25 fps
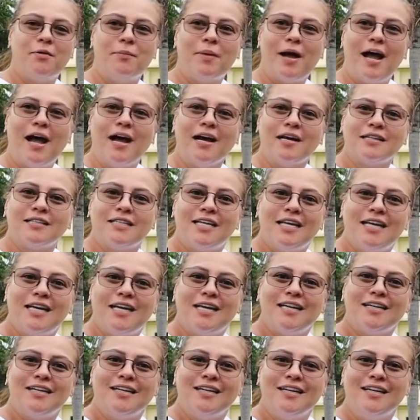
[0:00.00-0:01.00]

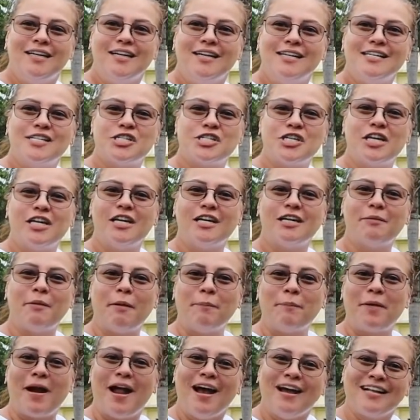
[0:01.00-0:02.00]
uma-acting siya
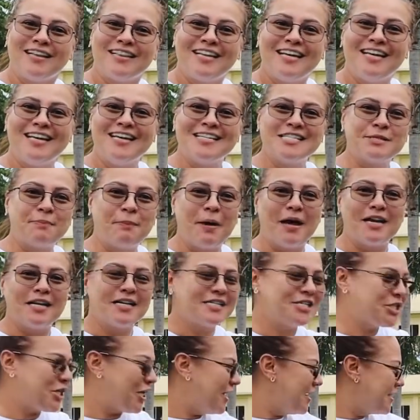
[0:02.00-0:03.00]
nagpa-practice para
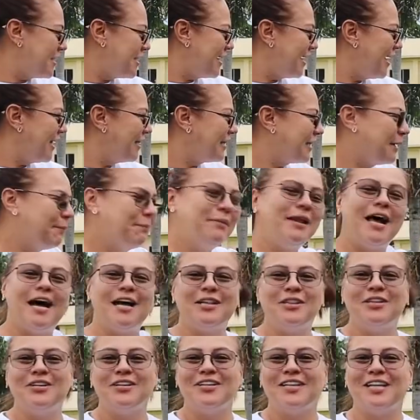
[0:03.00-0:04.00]
siya kasi ah.
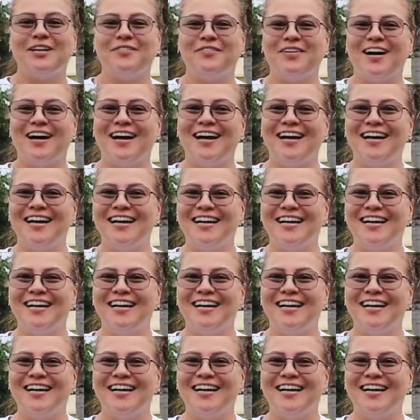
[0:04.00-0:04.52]
entablado, ba? Diba?